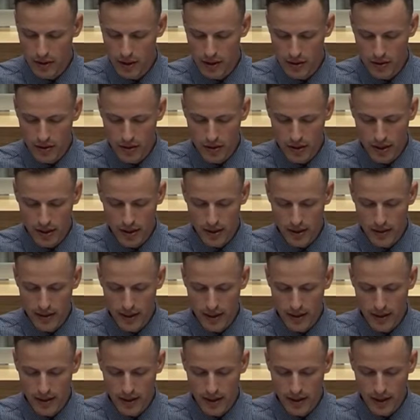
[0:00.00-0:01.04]
solle doch
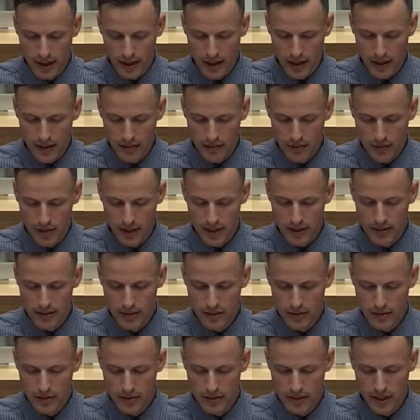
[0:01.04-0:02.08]
ihren
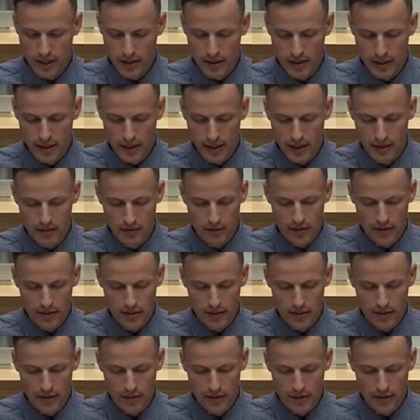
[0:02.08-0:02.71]
Eigenfinanzierungsanteil